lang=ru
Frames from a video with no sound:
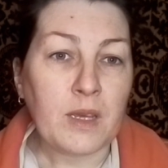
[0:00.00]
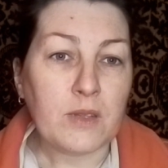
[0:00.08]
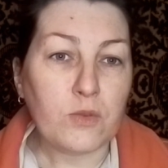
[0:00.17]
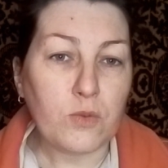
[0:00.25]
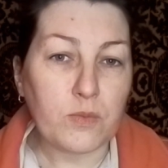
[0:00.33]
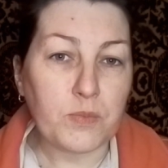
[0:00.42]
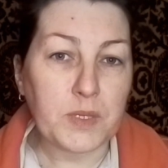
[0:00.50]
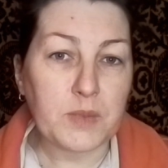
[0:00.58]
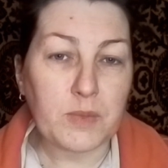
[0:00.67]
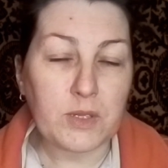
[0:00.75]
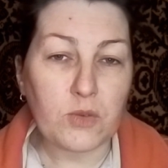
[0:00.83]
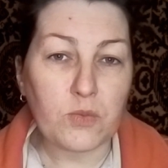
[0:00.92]
Ну,
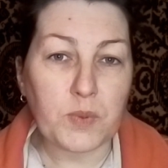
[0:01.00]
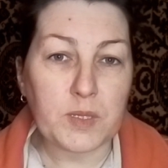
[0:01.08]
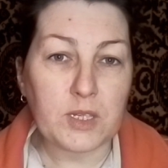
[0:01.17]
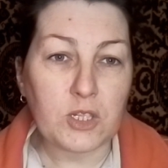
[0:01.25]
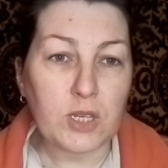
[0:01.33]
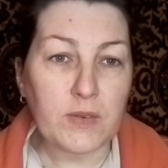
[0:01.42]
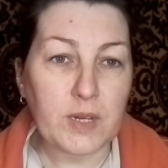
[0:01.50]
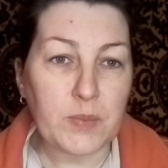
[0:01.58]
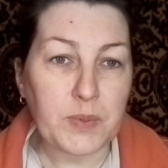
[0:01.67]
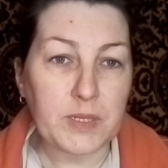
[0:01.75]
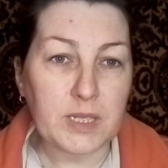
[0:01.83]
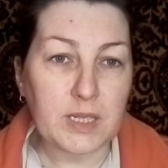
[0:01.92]
посмотрю подешевле
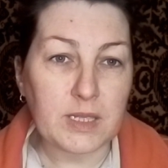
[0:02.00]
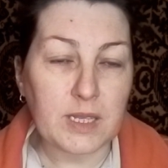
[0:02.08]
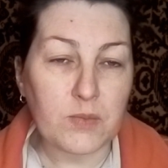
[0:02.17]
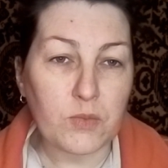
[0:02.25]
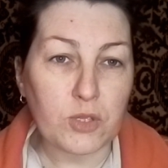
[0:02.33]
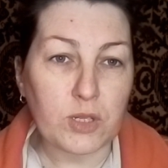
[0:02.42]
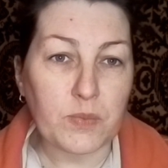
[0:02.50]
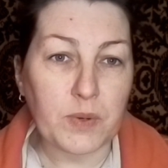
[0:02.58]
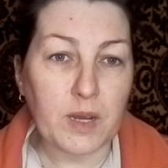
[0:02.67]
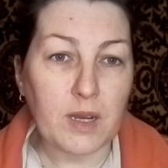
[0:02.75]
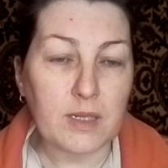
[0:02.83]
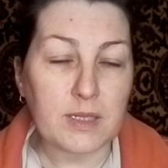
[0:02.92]
позиции, может
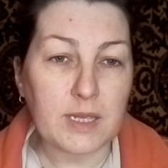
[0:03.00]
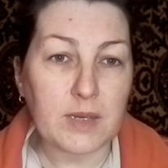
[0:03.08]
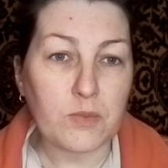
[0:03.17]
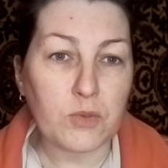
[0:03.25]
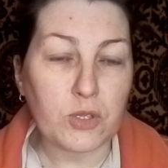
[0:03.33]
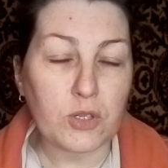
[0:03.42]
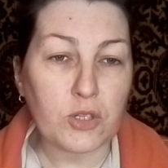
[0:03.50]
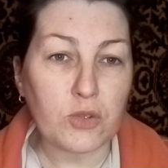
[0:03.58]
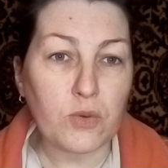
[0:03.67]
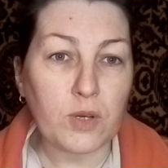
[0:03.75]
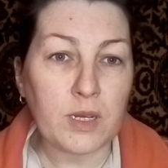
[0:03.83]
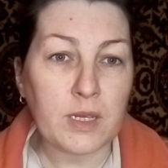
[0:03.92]
по акциям, может
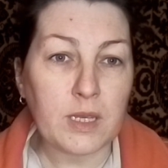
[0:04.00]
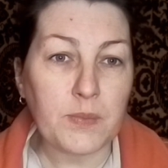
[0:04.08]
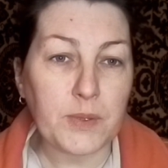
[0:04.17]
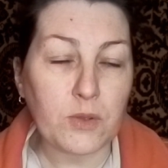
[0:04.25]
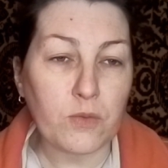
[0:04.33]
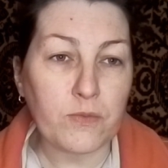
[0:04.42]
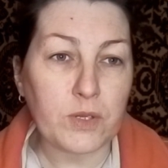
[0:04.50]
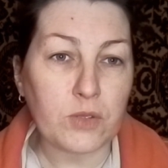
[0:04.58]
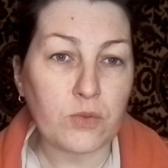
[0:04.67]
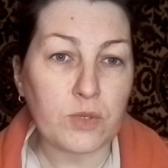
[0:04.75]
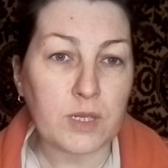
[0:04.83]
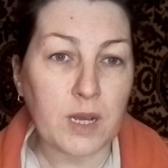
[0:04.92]
что, и потом
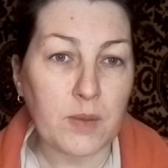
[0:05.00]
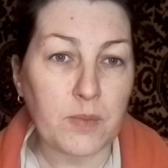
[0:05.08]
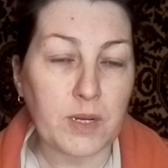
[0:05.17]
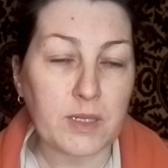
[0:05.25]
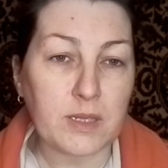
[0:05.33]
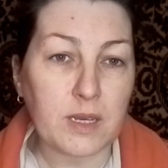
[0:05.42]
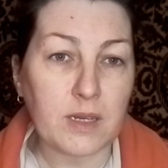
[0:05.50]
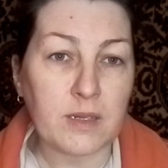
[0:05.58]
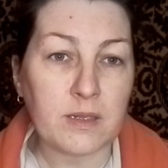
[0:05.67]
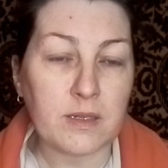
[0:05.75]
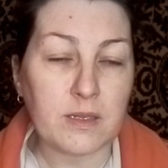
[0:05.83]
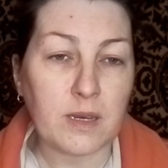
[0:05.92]
вернусь обратно
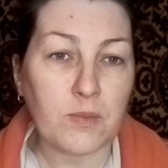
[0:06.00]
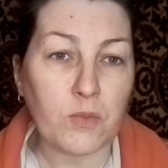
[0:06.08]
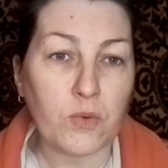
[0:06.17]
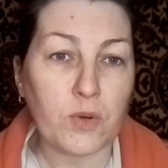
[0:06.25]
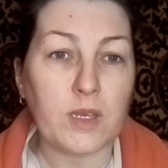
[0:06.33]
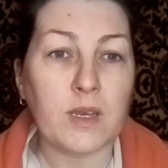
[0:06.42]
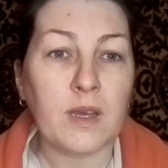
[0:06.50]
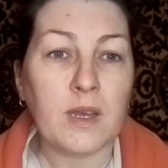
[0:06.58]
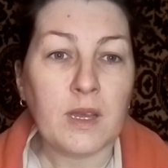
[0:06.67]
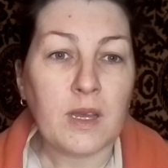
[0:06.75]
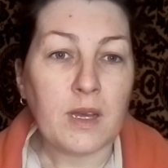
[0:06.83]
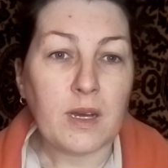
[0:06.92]
домой.
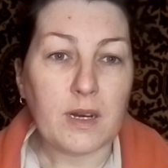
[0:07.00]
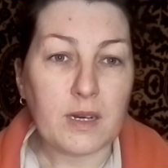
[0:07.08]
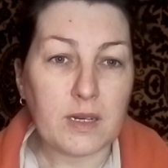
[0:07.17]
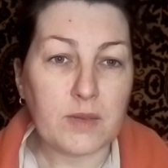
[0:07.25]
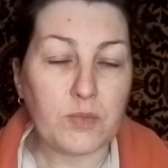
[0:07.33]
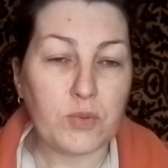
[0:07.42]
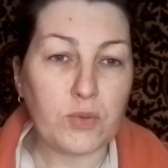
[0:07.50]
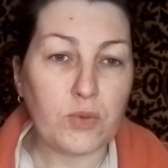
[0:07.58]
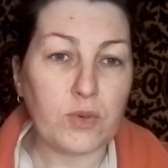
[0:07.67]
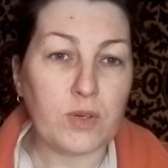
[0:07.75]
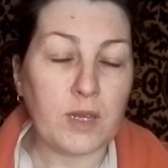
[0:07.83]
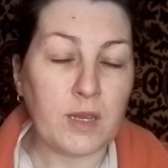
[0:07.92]
Э,
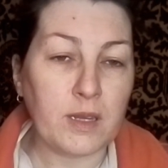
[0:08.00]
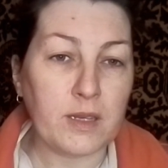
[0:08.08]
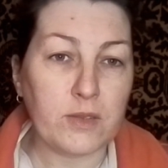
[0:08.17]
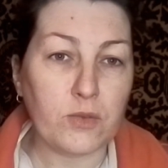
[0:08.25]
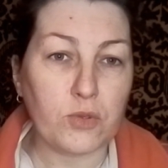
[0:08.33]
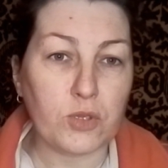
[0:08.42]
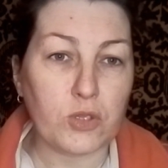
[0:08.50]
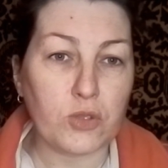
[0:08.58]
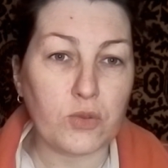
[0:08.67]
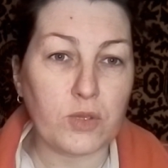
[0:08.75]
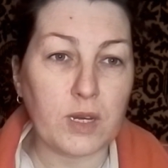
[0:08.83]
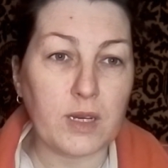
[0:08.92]
буду тоже
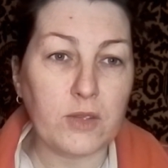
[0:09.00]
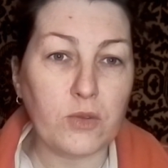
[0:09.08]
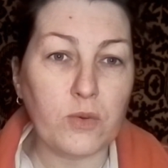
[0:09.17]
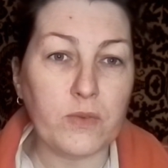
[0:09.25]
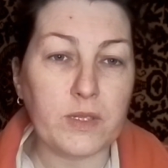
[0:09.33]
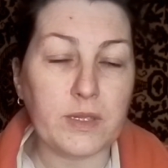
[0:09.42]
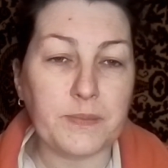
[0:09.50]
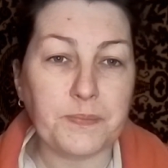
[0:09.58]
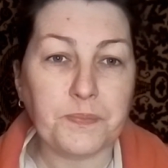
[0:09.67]
что-то готовить.